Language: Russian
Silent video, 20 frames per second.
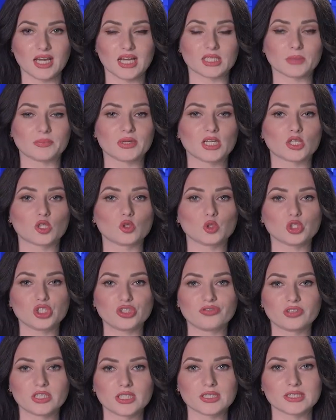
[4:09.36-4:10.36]
Это были
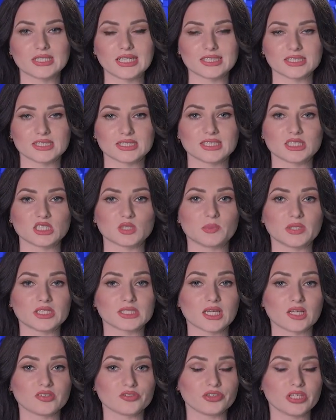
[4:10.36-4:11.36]
ключевые тезисы из
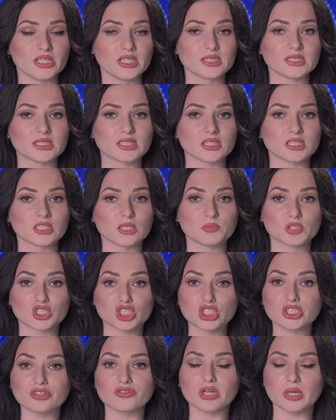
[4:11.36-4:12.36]
пресс-конференции.
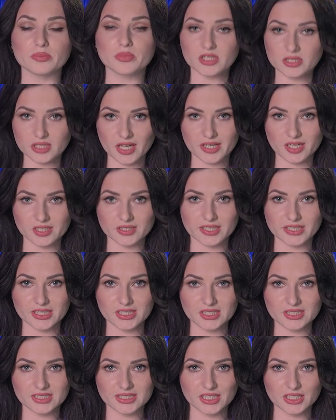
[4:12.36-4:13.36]
Напишите в комментариях,
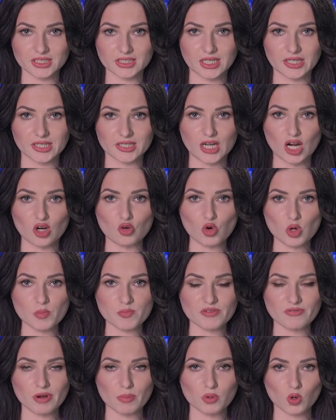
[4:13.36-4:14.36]
дорогие зрители, какой
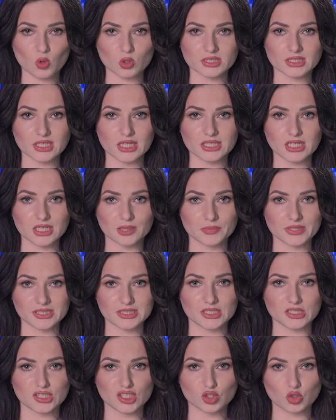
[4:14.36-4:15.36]
бы вопрос задали
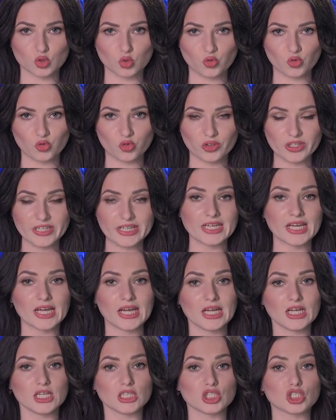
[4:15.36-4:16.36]
президенту вы
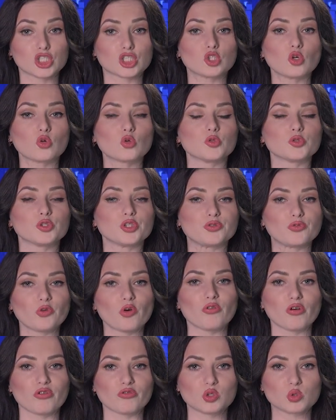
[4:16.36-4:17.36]
и что
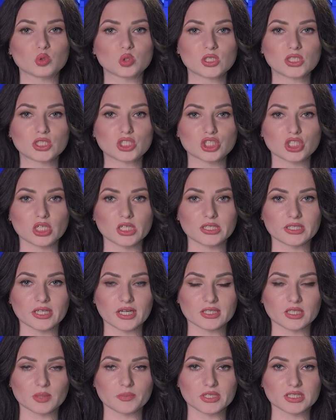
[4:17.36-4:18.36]
ключевого вы услышали
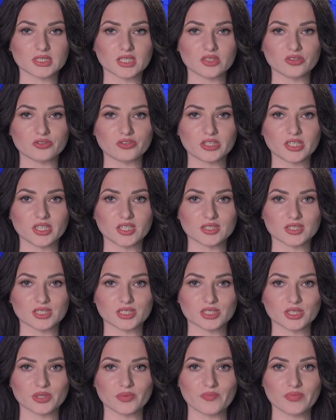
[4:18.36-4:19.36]
на этой
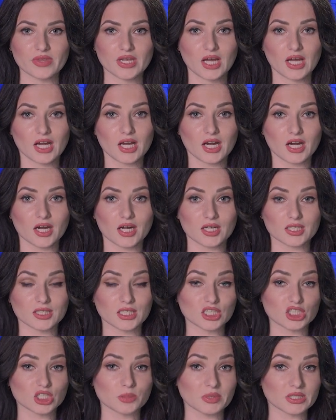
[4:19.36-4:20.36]
пресс-конференции. А,
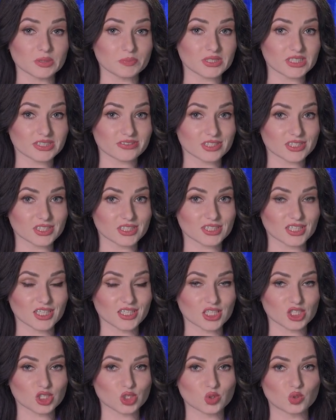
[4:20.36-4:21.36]
также подписывайтесь на
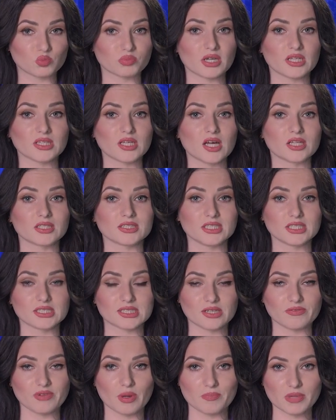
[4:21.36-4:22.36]
наш YouTube-канал,
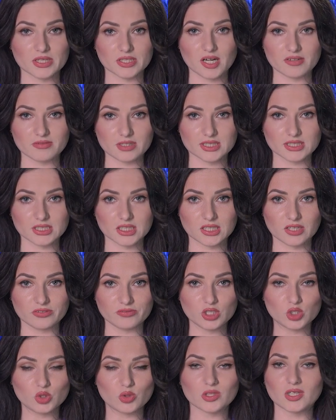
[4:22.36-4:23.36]
если вам понравилось это
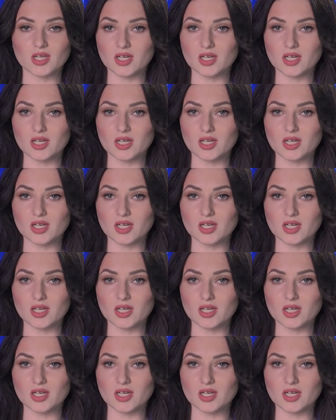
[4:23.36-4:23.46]
видео.